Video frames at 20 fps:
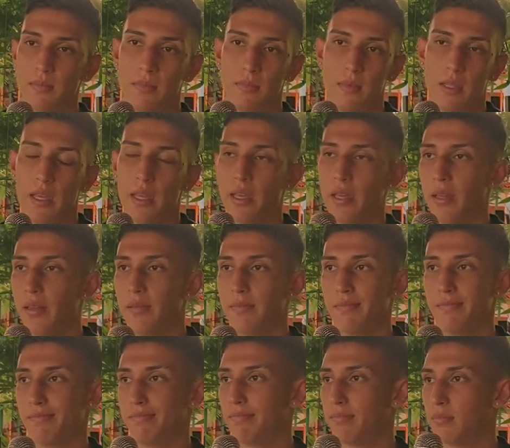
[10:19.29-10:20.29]
eh,
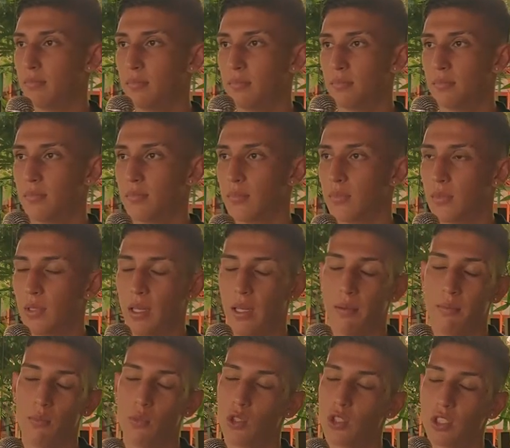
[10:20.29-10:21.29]

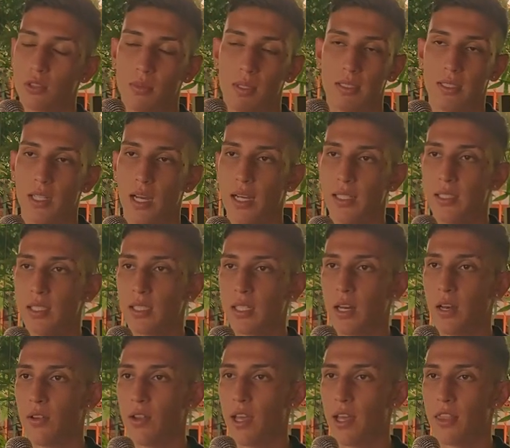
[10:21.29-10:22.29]
muchos mensajes
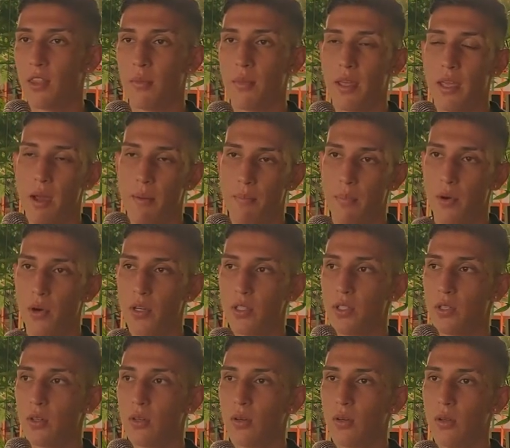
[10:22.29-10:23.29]
escribiéndome de
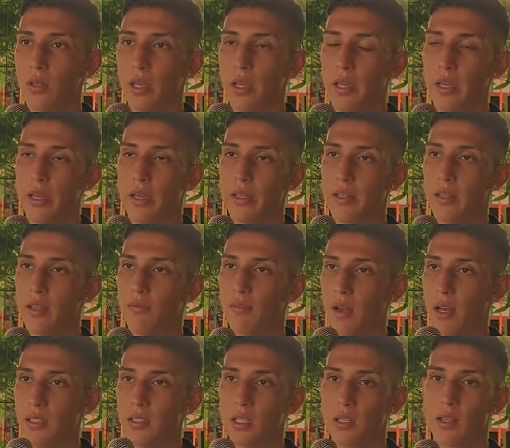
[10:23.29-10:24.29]
apoyo, de,
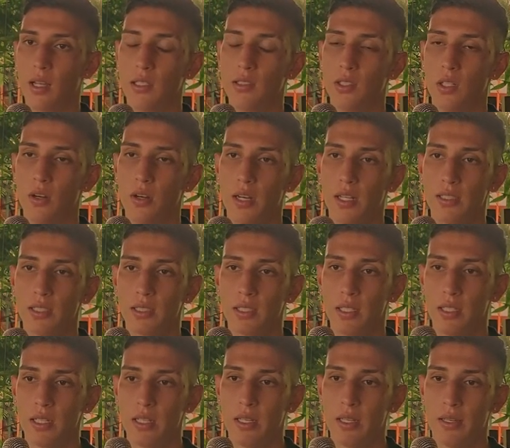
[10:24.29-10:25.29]
felicitaciones
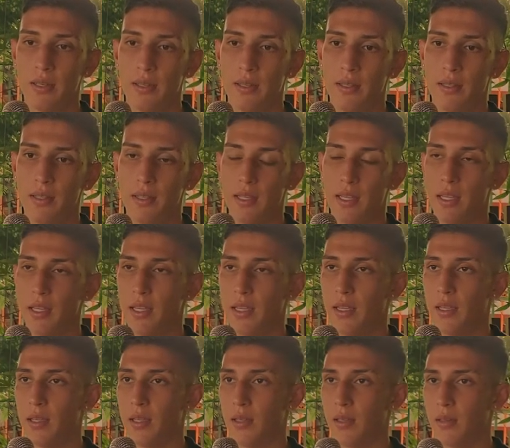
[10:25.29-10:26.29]

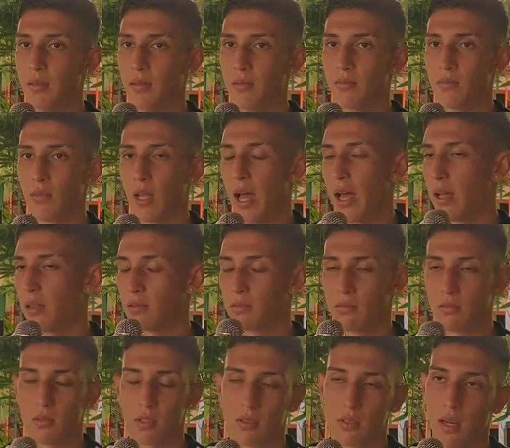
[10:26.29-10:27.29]
y nada,
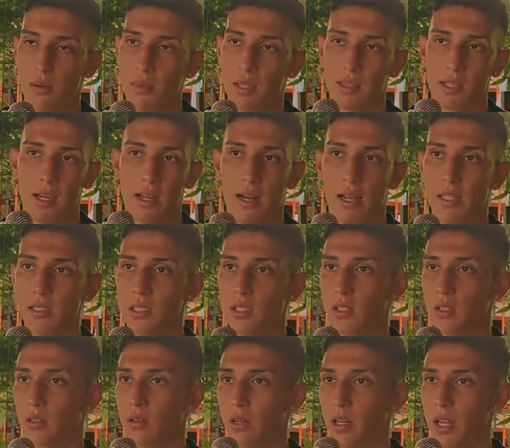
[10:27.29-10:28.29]
totalmente
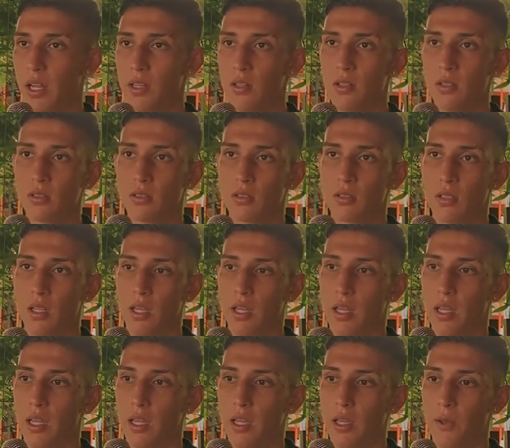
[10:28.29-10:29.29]
agradecido con ellos.
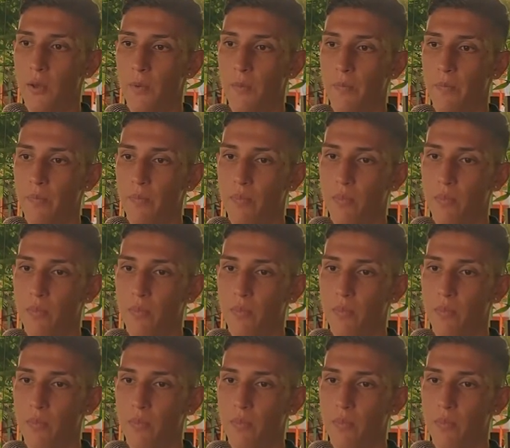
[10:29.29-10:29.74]
Eh,